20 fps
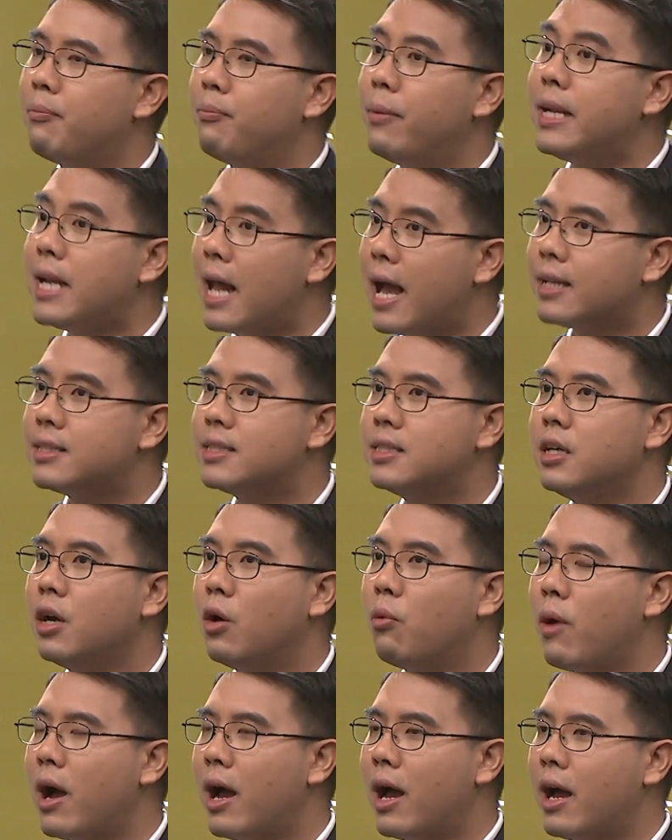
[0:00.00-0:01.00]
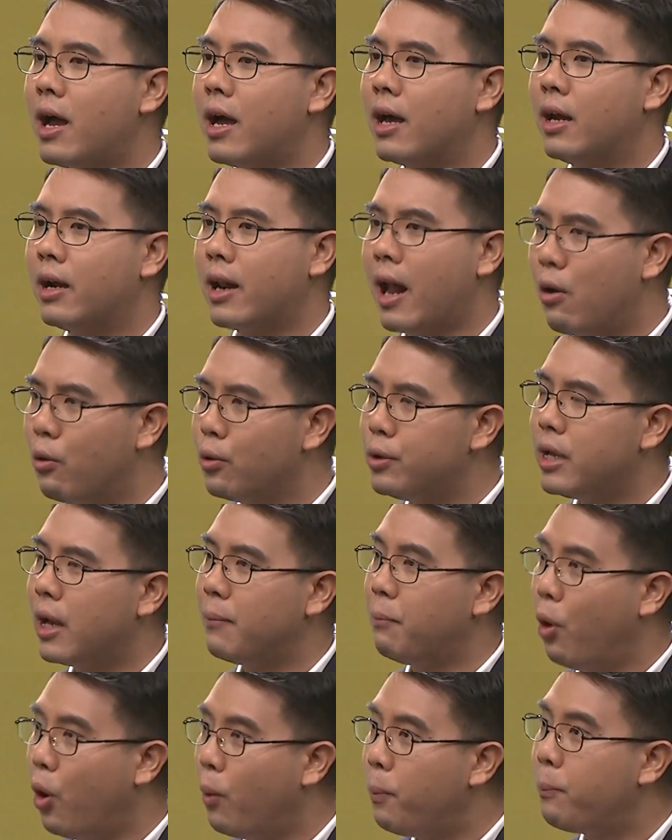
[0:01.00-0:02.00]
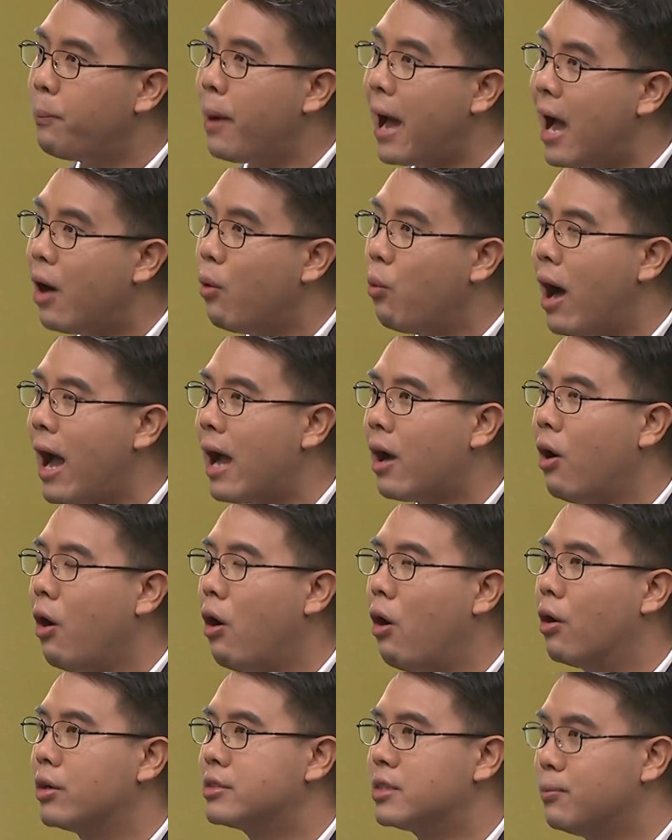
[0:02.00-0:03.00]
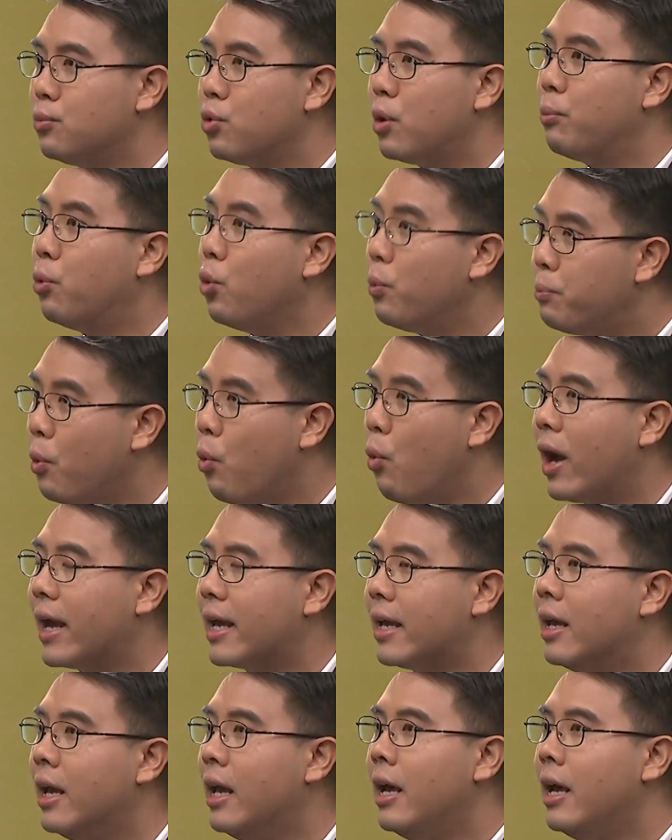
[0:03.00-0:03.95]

รับ ไม่น่าเชื่อว่าเราเนี่ยพบภาวะของจำนวนผู้ป่วย